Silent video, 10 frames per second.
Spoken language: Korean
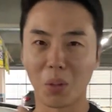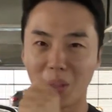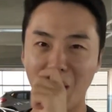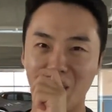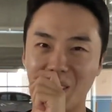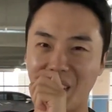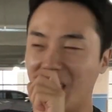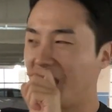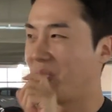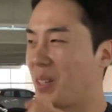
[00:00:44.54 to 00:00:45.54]
그러더라고요 그래서
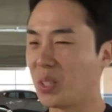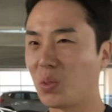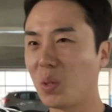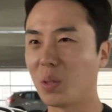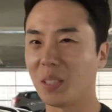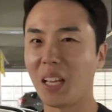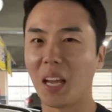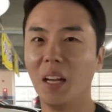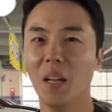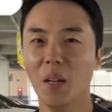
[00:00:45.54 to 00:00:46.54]
날씨가 굉장히 추워졌는데
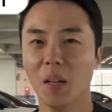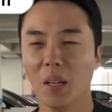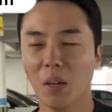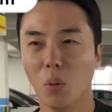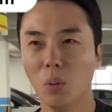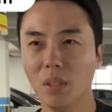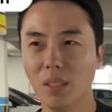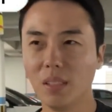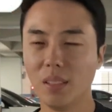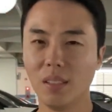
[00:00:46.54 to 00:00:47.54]

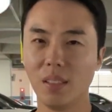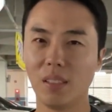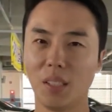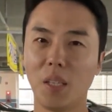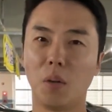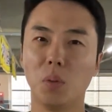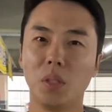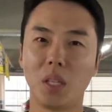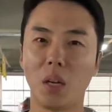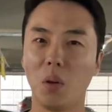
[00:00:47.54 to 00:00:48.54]
오늘은요
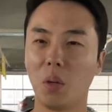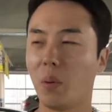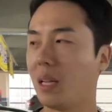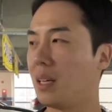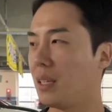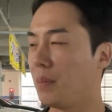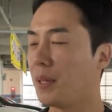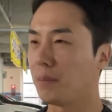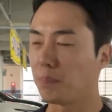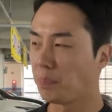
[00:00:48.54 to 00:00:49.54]
오늘 제가 여기 왜 나왔냐면